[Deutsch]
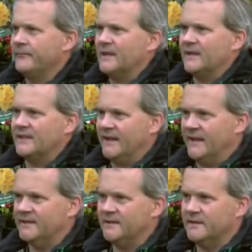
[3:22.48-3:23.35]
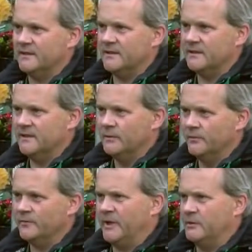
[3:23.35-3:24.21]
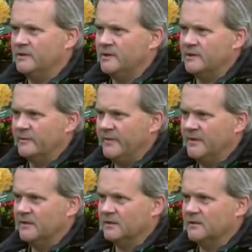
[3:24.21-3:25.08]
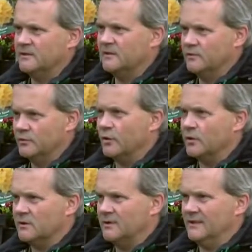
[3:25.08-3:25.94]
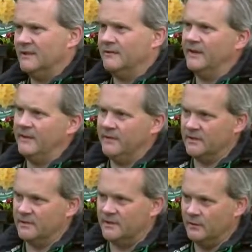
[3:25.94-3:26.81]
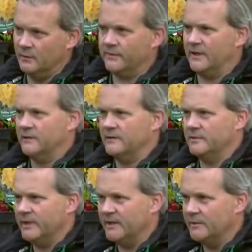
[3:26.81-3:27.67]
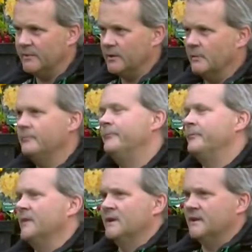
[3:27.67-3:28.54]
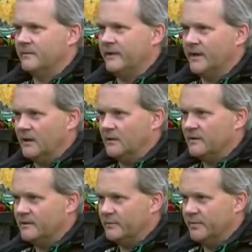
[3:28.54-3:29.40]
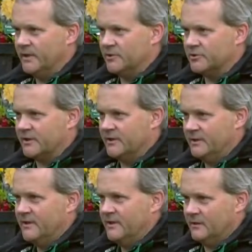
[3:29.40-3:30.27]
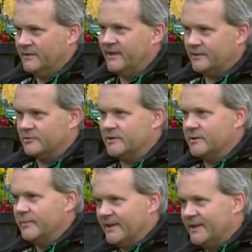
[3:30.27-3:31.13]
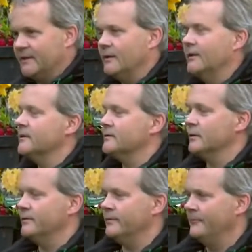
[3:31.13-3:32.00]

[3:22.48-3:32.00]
Das heißt, die Luft bei uns ist im Winter zu trocken, weil wir die Luft aus Sibirien bekommen. Deswegen auch das sibirische, äh, sächsische Sibirien in Leutersdorf.